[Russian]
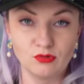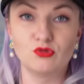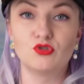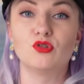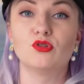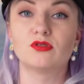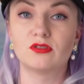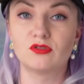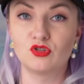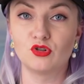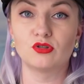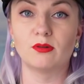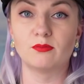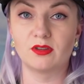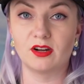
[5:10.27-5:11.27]
Ну чё,
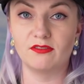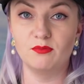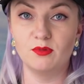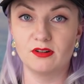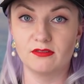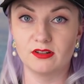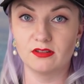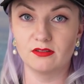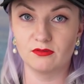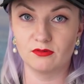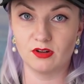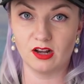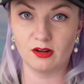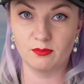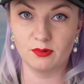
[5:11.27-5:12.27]
чё там травмировать?
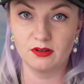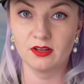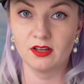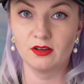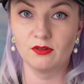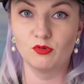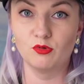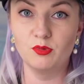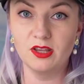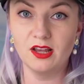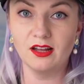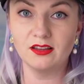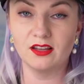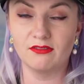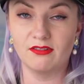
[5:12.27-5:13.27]
Как бы у
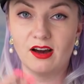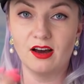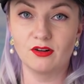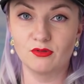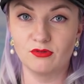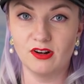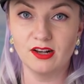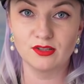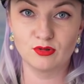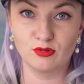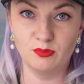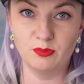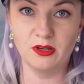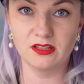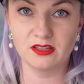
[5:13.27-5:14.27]
меня товар, у вас
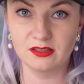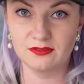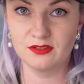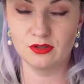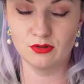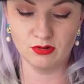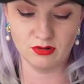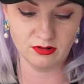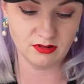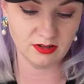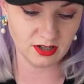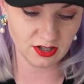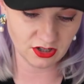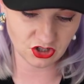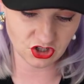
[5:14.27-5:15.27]
купец, все,
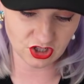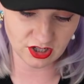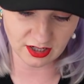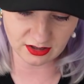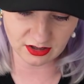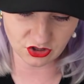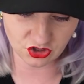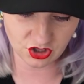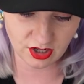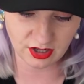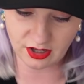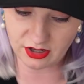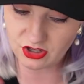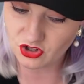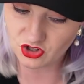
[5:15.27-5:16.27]
рыночные
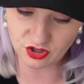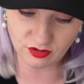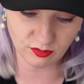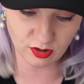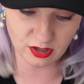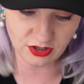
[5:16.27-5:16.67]
отношения, ничего